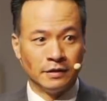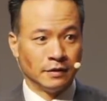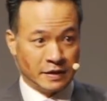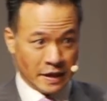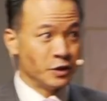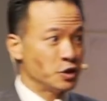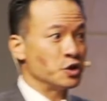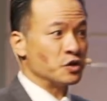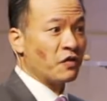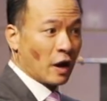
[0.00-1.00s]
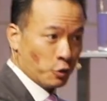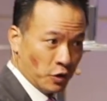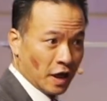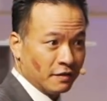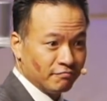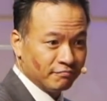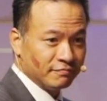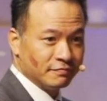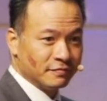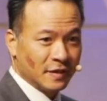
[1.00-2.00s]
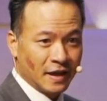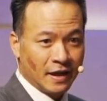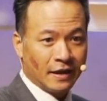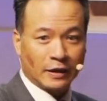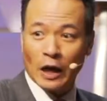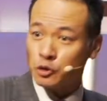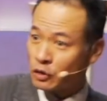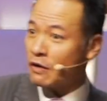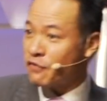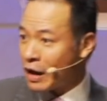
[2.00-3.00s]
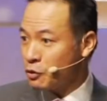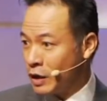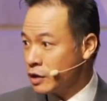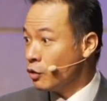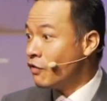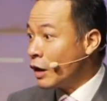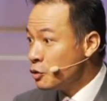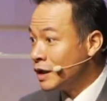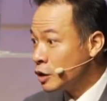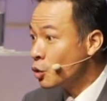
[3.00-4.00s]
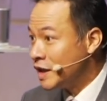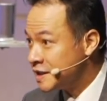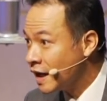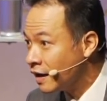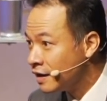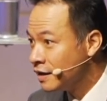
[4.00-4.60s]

那先知是发预言，那他通常发预言有发预言的对象，